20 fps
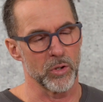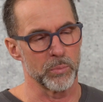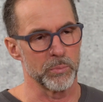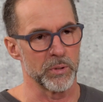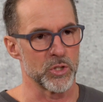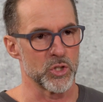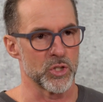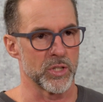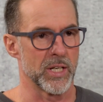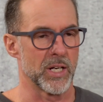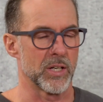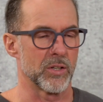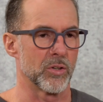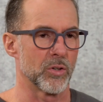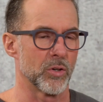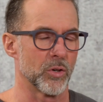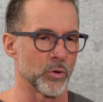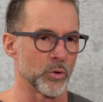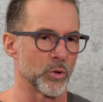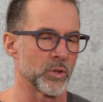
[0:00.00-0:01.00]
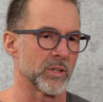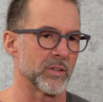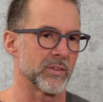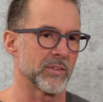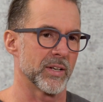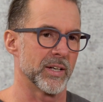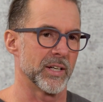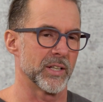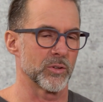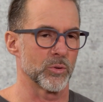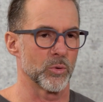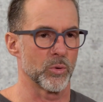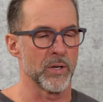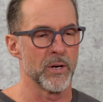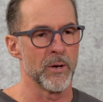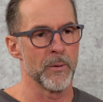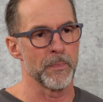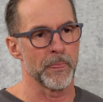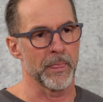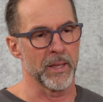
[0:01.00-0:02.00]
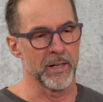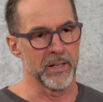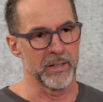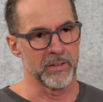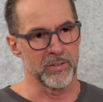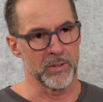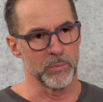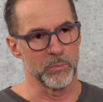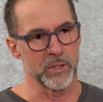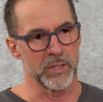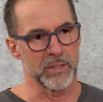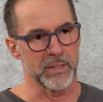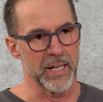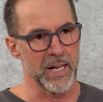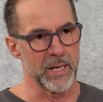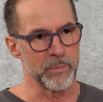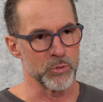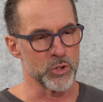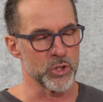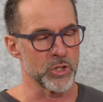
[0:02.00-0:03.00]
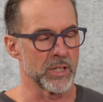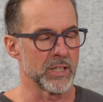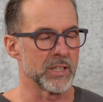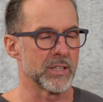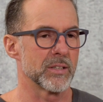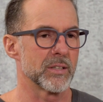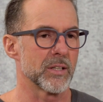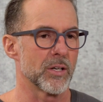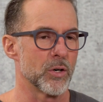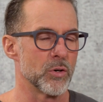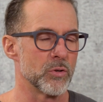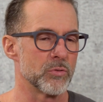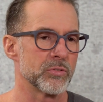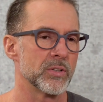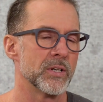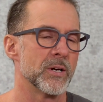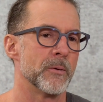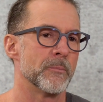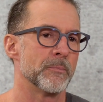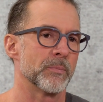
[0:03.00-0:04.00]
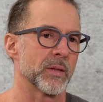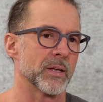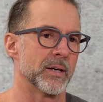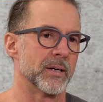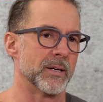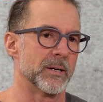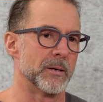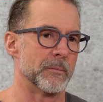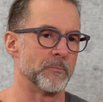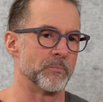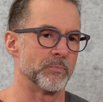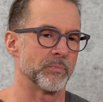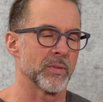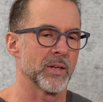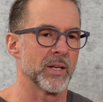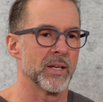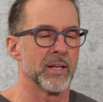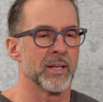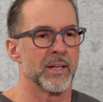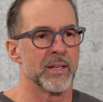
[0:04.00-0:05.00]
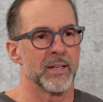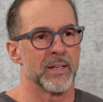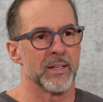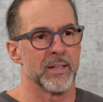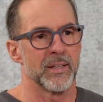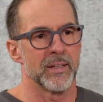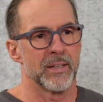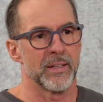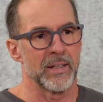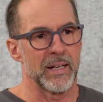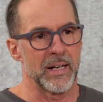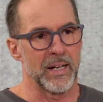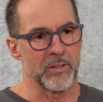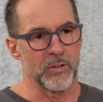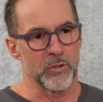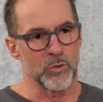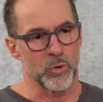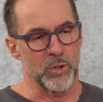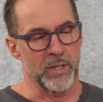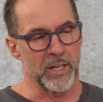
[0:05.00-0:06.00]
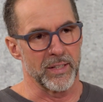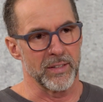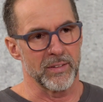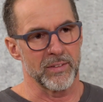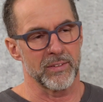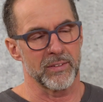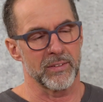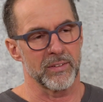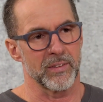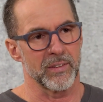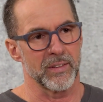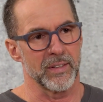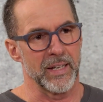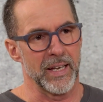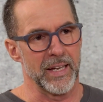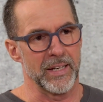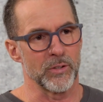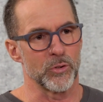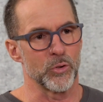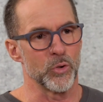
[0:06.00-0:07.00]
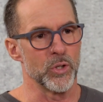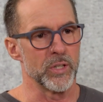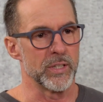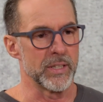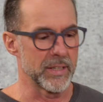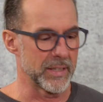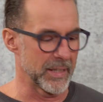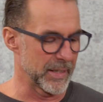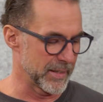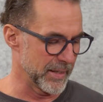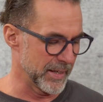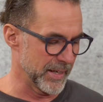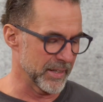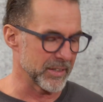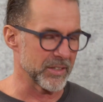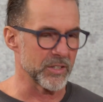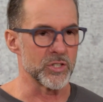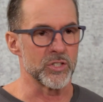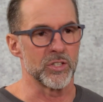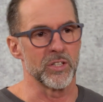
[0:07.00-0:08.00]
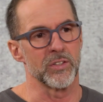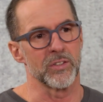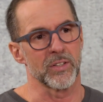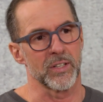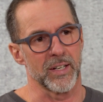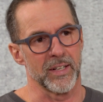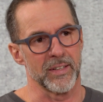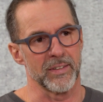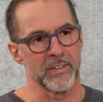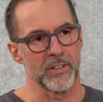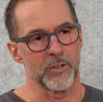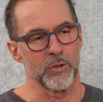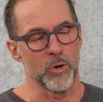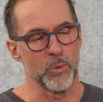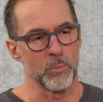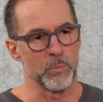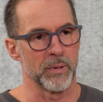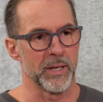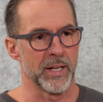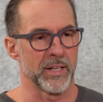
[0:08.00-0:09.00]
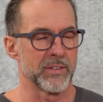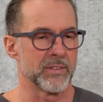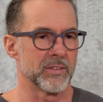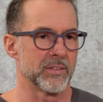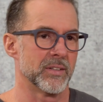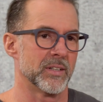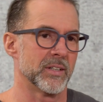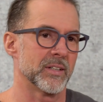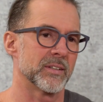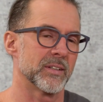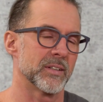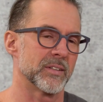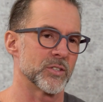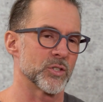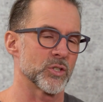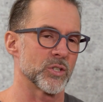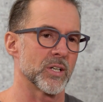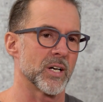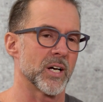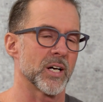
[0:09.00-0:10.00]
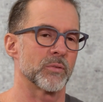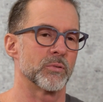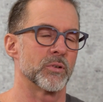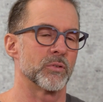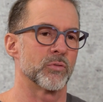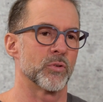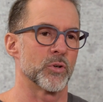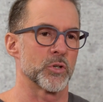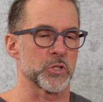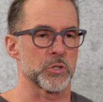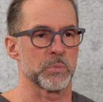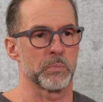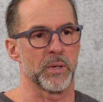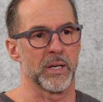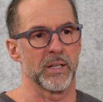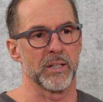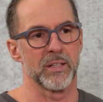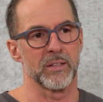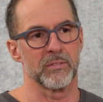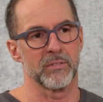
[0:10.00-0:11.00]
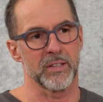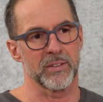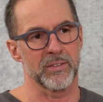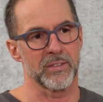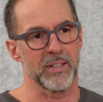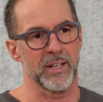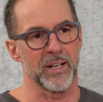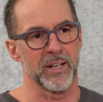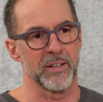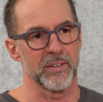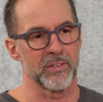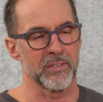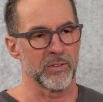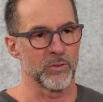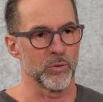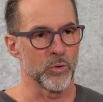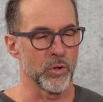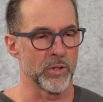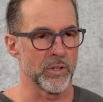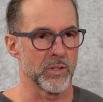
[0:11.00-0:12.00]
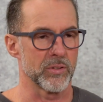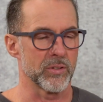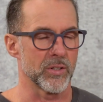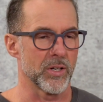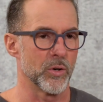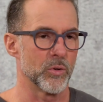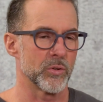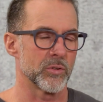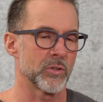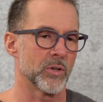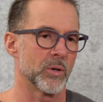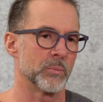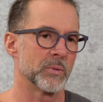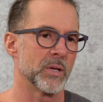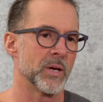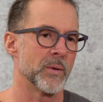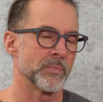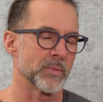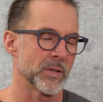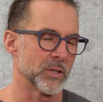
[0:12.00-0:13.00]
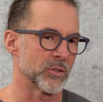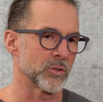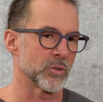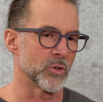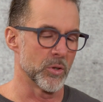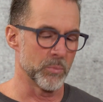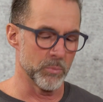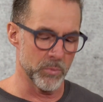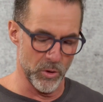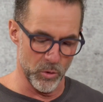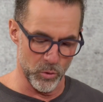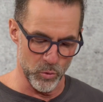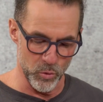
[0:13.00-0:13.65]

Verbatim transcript: noch mit stärkerer Rückenzeichnung, äh, ziemlich gelben Strichen drauf. Ähm, also so ganz endgültig geklärt ist dieser ganze Komplex nicht. Es ist nach wie vor spannend, was da alles Neues rauskommt. Ich könnte mir